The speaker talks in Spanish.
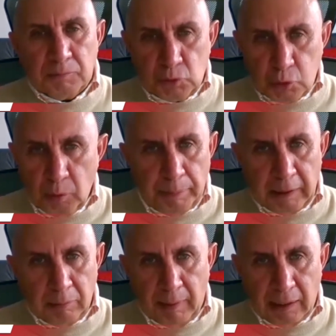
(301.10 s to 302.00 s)

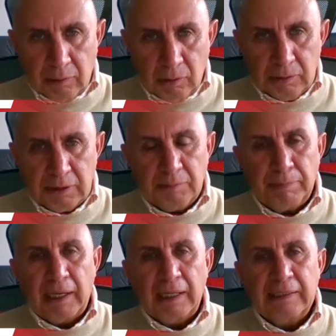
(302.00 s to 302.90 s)
súper bajo y
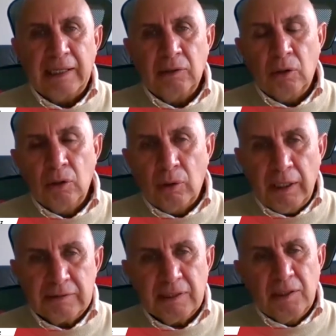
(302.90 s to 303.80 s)
para el que no lo
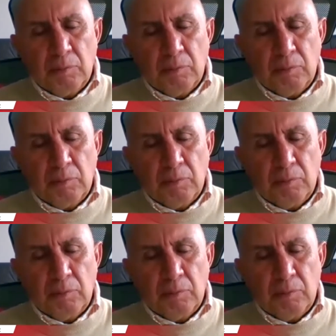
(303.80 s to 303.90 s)
es,